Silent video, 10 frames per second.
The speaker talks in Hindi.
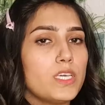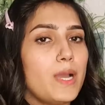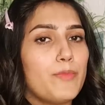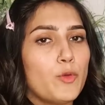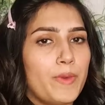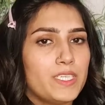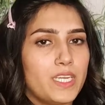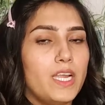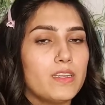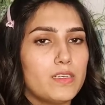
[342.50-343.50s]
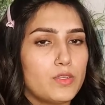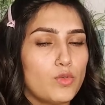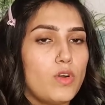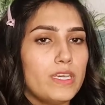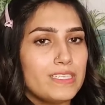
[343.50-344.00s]
ताकि आप लोग पहचान कर सको
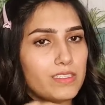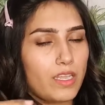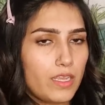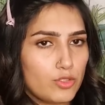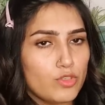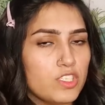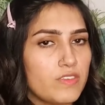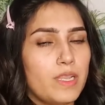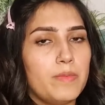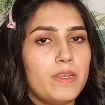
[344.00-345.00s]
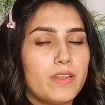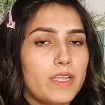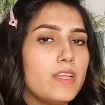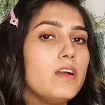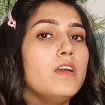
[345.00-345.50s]
अगर इस तरह के स्विचेस वाले मिल रहे हैं
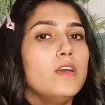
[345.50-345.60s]
ना